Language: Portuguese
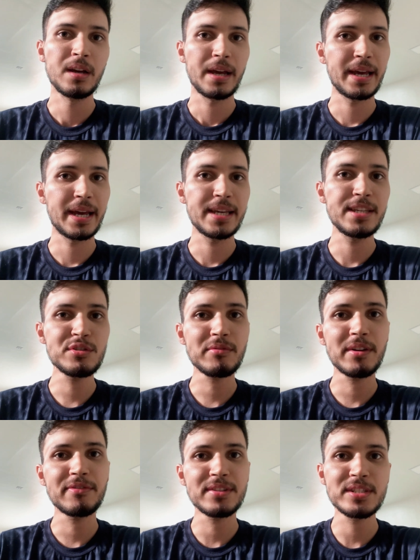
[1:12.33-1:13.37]
É, isso
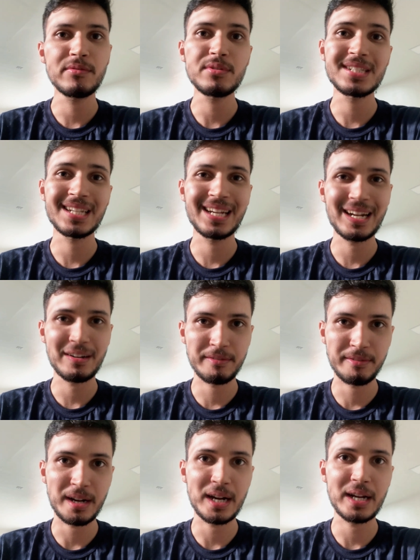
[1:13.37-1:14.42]
vai fazer você
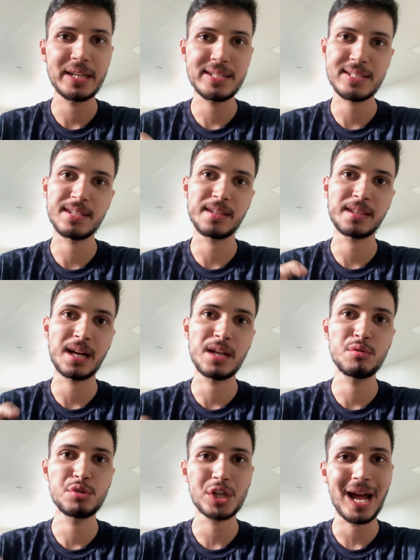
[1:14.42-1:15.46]
gravar esses
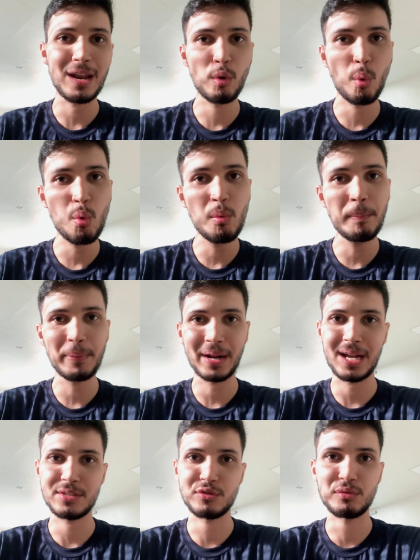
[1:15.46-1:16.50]
atalhos a longo
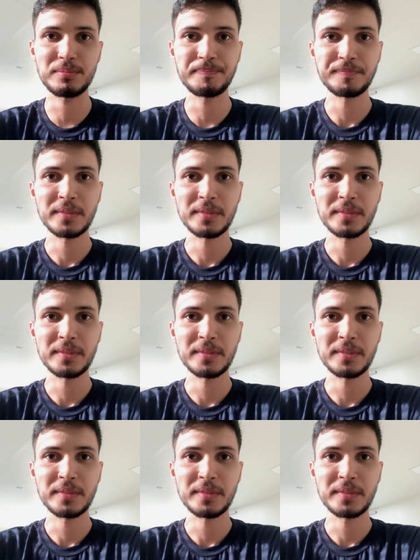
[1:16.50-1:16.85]
prazo